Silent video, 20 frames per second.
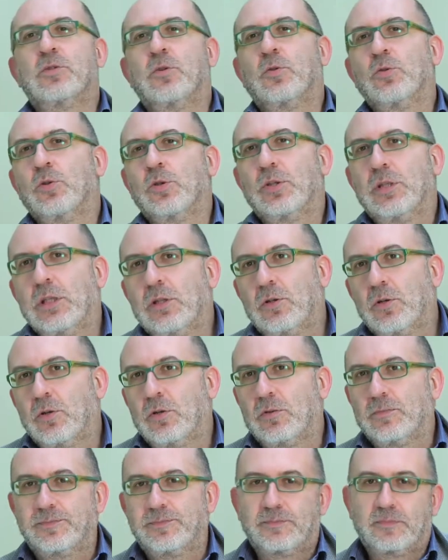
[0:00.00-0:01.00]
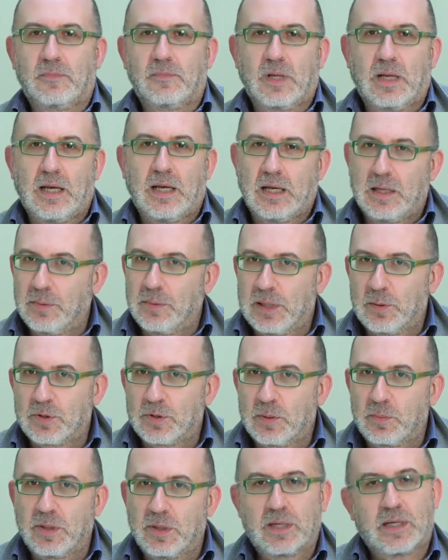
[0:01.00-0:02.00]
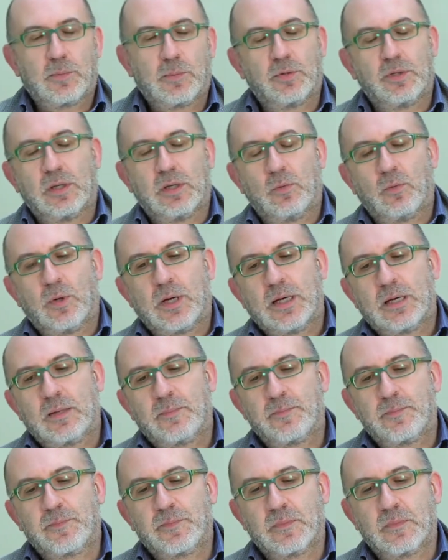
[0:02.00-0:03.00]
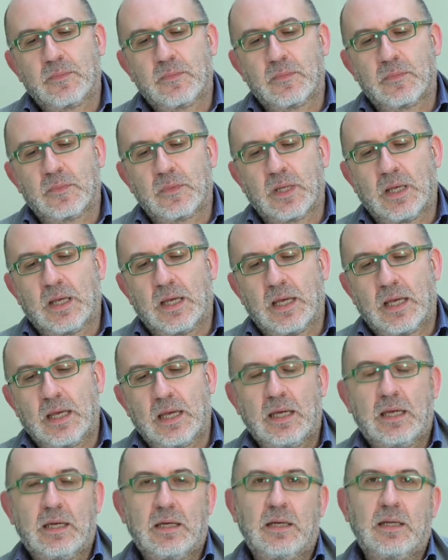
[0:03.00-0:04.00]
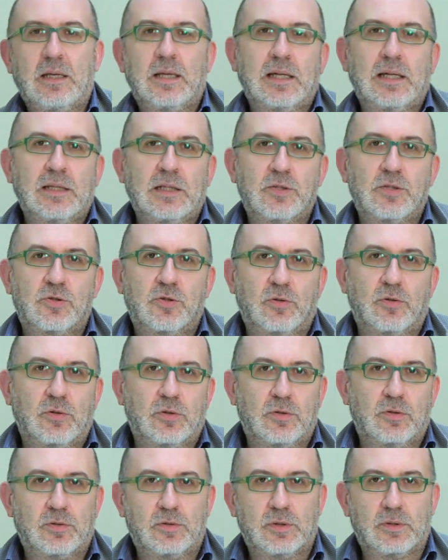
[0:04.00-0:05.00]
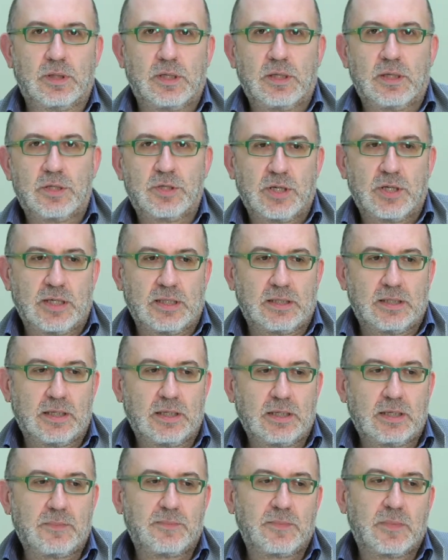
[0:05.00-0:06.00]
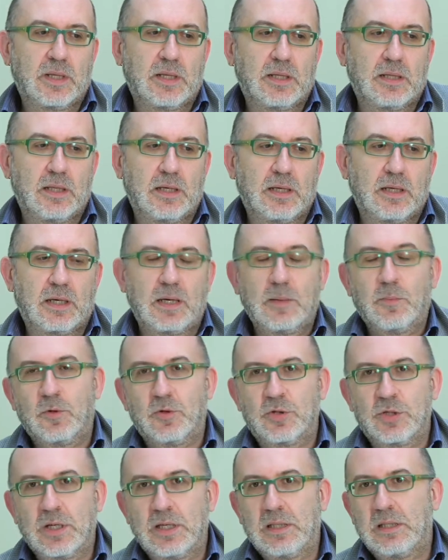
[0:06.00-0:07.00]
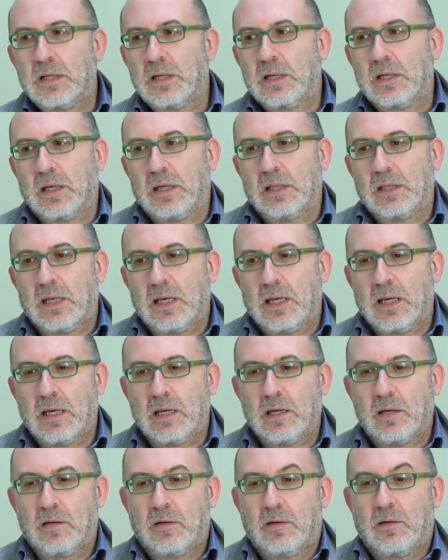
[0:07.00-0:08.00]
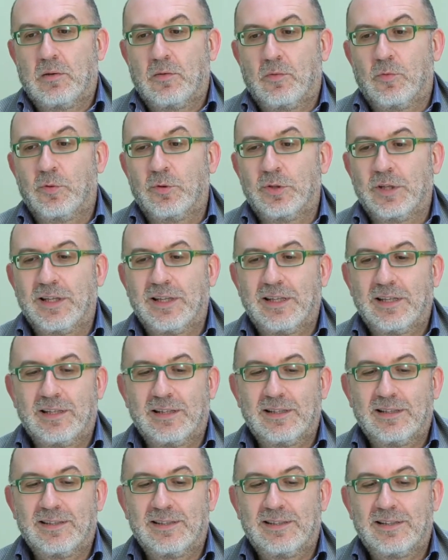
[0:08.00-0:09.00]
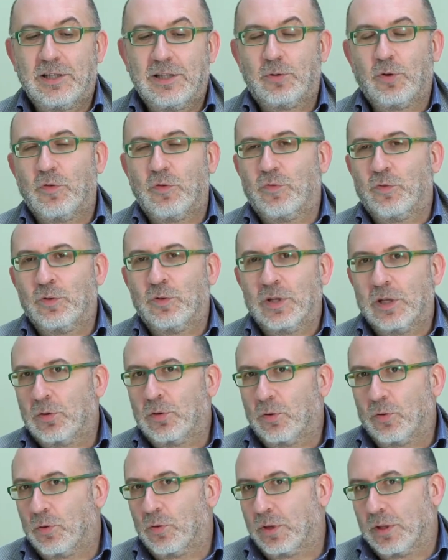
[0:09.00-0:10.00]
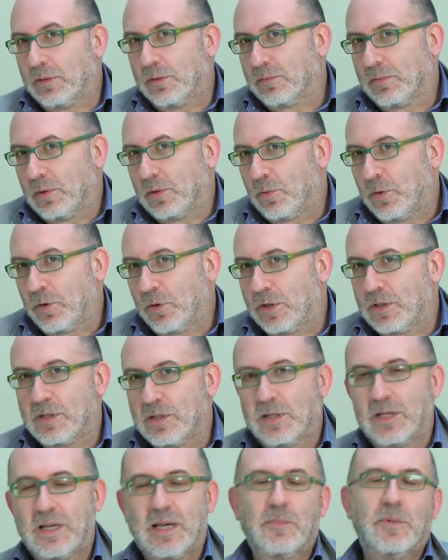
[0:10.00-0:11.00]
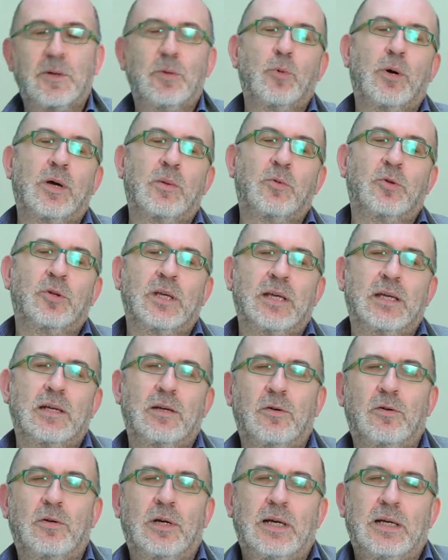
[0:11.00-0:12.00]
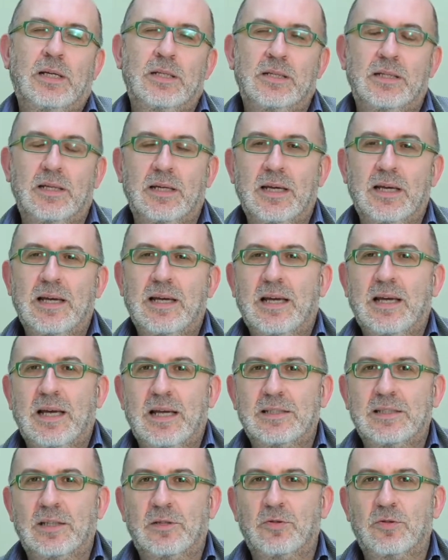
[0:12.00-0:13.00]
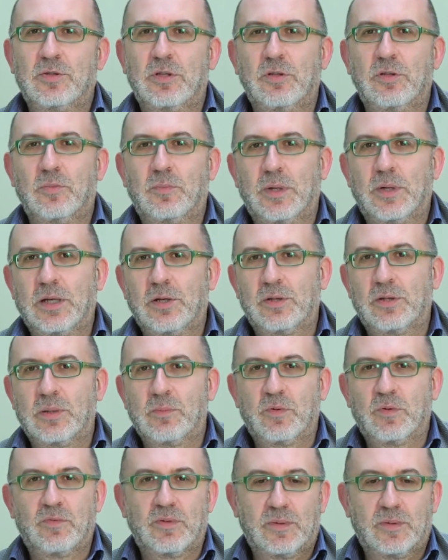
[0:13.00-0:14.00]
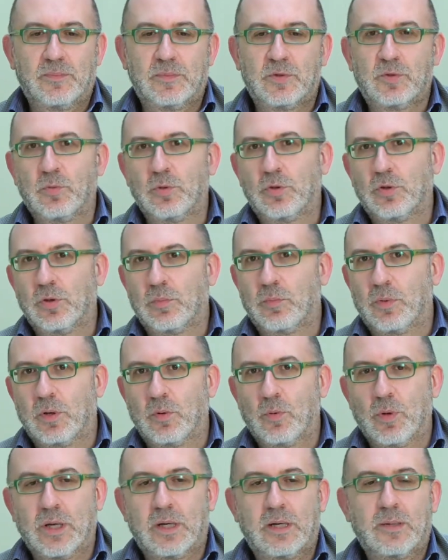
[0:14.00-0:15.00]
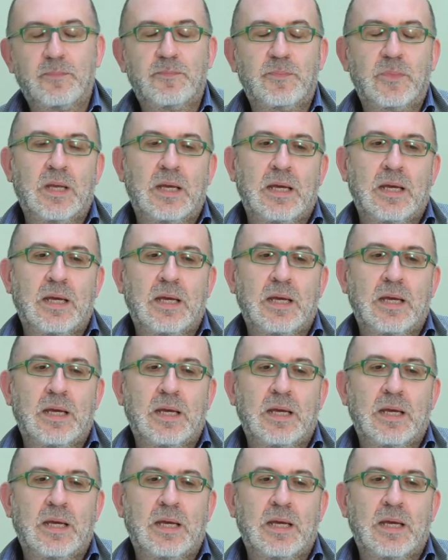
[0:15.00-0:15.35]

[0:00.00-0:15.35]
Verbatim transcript: secondo titolo, e rimaniamo sempre nel campo del noir, è Il grande sonno di Chandler, eh, Raymond Chandler, ed è eh, uno dei titoli fondatori di quello che si chiama il noir moderno, anche se è stato scritto parecchio tempo fa, subito dopo la guerra